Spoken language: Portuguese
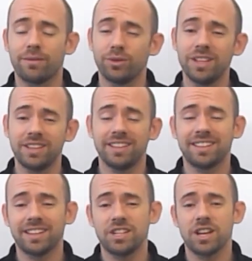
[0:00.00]
Vou de,
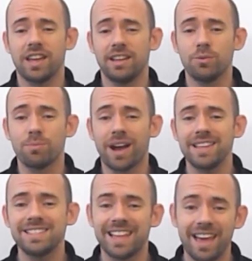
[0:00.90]
tentar deixar ele o
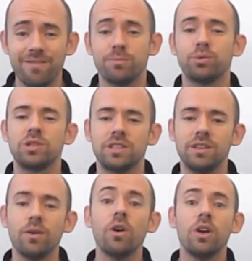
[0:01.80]
mais leve
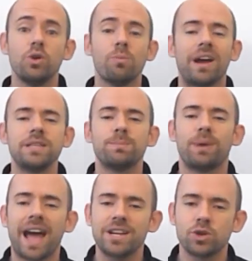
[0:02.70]
possível e o mais
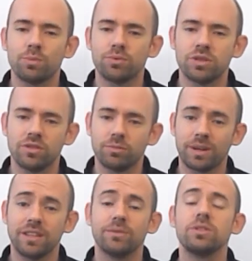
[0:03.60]
prático possível
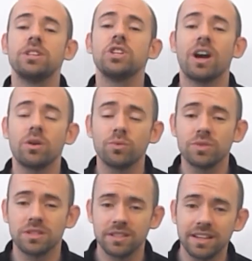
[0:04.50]
para que você já
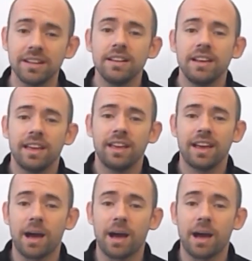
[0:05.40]
consiga é,